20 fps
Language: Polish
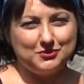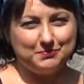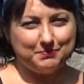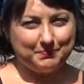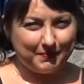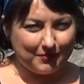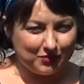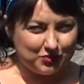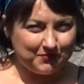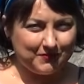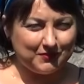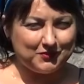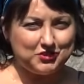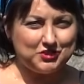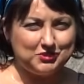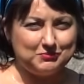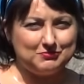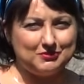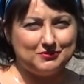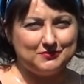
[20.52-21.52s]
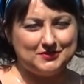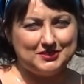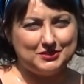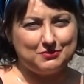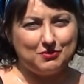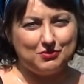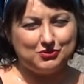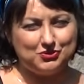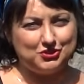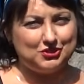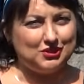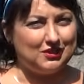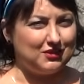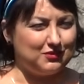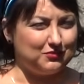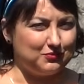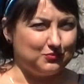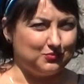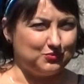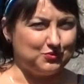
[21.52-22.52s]
który poświęcimy w całości
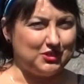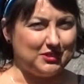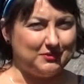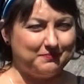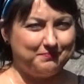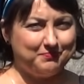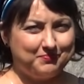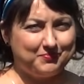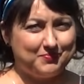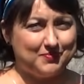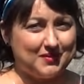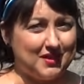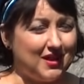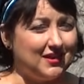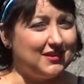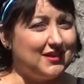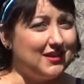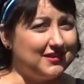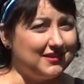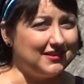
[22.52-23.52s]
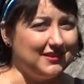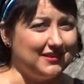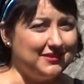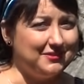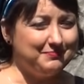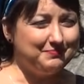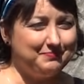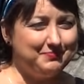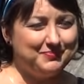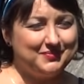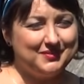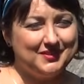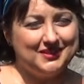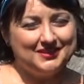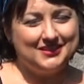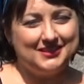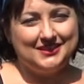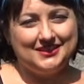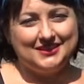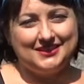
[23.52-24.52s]
lekturze. A jakiej?
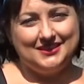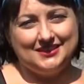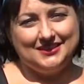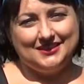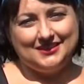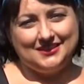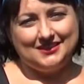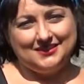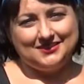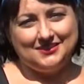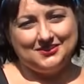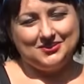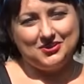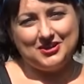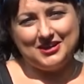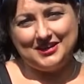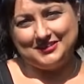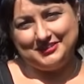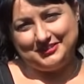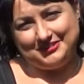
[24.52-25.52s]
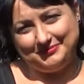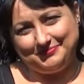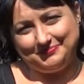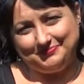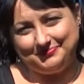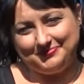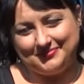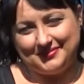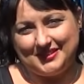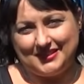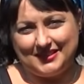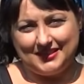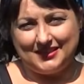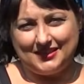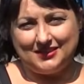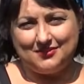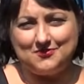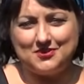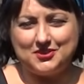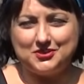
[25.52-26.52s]
Kochani,
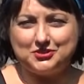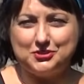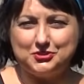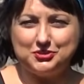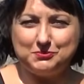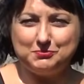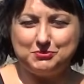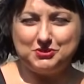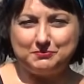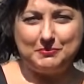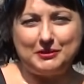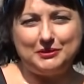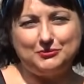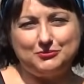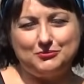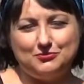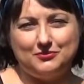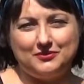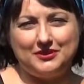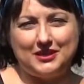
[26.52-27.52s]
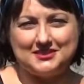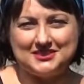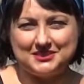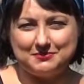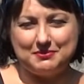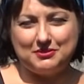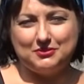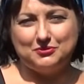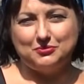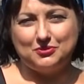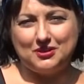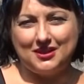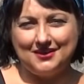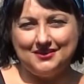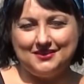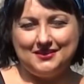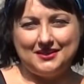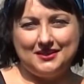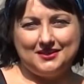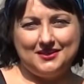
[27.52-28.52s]
w większości przypadków klasy
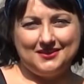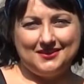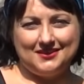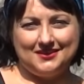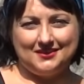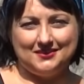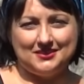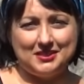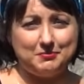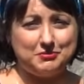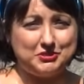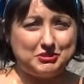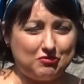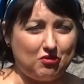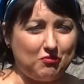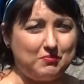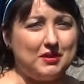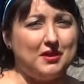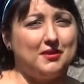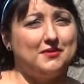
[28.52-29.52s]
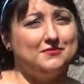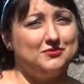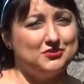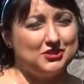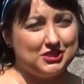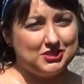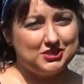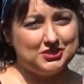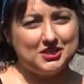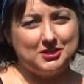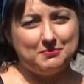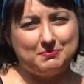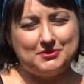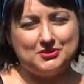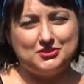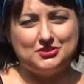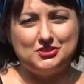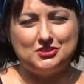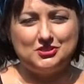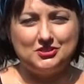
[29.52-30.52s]
maturalne na przełomie września i
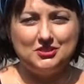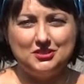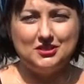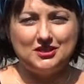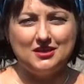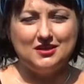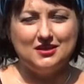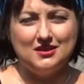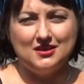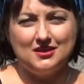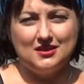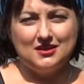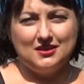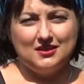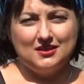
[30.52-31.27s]
października